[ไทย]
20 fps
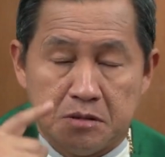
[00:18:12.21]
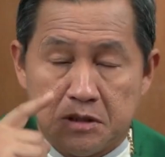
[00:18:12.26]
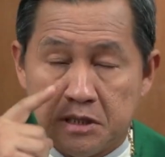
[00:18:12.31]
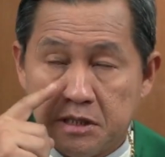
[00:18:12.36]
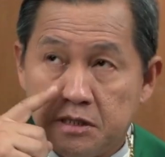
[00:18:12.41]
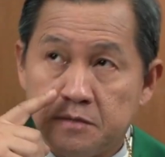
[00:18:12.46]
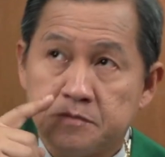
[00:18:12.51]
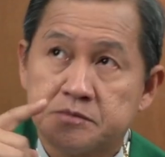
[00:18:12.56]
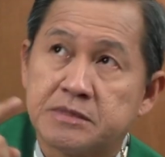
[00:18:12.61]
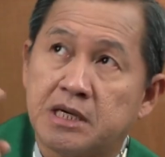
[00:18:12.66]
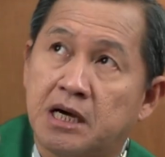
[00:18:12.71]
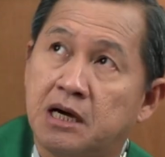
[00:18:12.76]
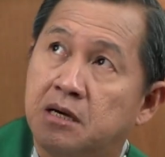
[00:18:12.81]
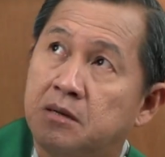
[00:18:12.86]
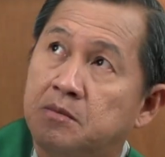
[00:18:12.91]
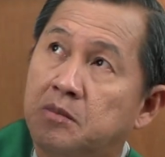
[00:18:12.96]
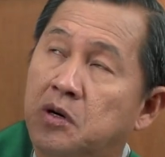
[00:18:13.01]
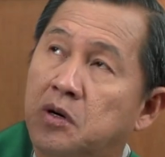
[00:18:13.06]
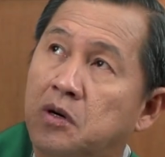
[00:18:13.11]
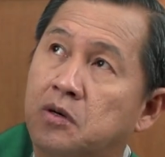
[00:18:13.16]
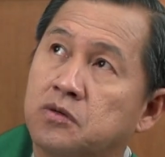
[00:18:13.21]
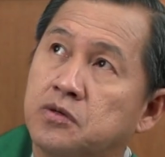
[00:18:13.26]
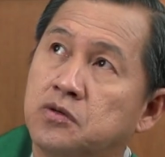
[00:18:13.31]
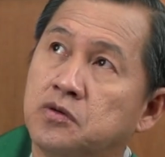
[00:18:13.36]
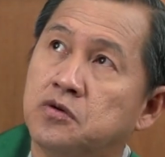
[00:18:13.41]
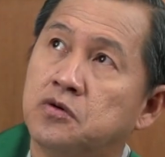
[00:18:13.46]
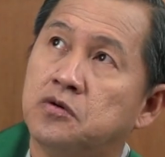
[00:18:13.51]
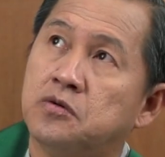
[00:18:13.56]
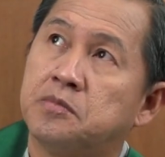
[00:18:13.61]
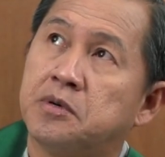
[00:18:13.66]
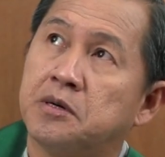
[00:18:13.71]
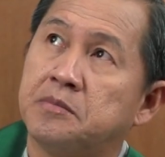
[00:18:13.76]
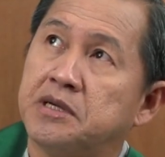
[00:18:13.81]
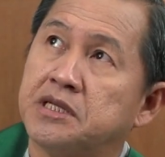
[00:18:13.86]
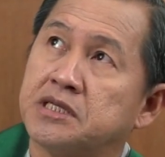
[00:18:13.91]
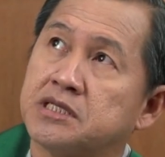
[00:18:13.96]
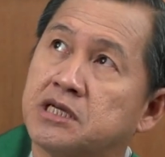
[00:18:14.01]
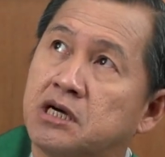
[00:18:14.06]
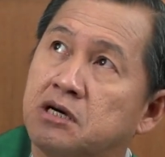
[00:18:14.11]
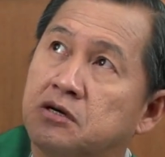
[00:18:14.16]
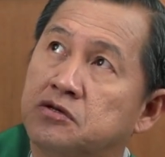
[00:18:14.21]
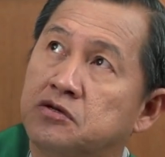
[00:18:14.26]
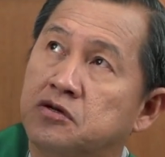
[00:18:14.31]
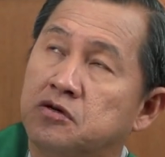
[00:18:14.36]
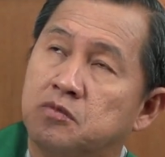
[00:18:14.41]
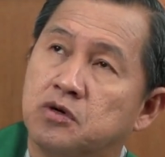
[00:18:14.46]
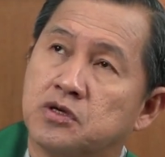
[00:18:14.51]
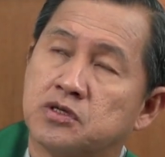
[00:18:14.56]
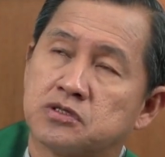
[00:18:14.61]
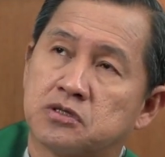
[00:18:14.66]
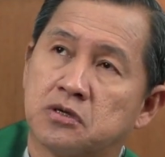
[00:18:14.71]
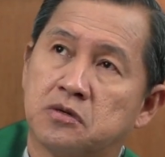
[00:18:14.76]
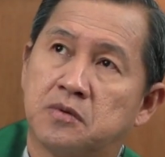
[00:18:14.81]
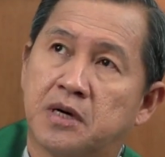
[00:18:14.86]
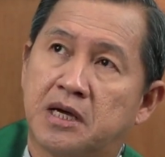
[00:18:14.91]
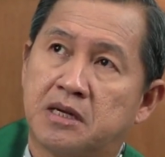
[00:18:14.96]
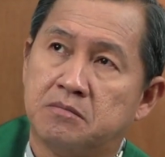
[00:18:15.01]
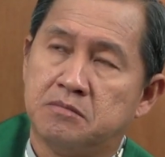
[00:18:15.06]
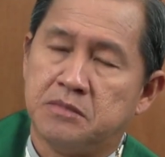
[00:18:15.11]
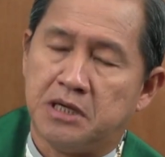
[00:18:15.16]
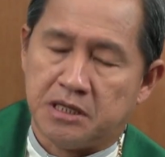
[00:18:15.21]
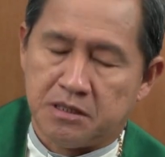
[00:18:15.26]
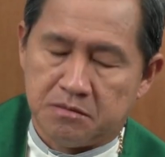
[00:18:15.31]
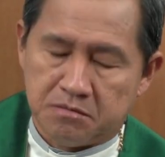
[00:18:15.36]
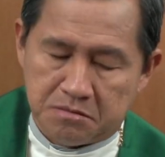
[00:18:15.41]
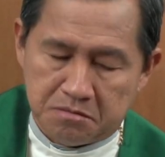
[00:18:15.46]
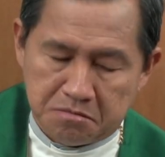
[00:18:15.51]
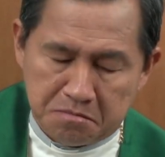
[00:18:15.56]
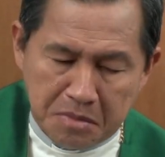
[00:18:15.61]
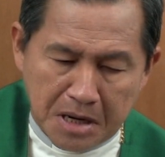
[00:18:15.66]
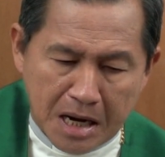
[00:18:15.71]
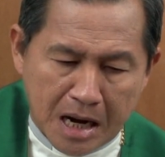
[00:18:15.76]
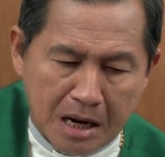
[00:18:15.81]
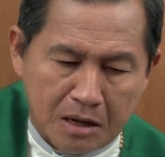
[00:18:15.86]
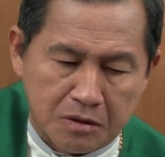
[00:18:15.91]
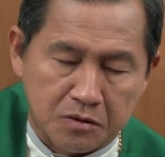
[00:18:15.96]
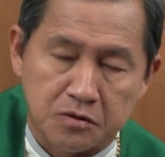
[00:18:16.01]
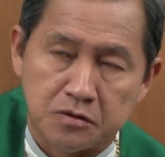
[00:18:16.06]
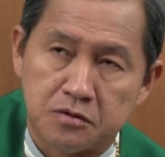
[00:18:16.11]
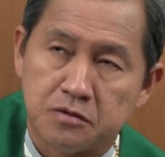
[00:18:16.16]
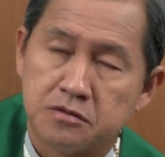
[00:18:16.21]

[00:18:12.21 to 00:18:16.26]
ลืมตามองดูพระเป็นเจ้าอยู่บนสวรรค์เหมือนบ่าว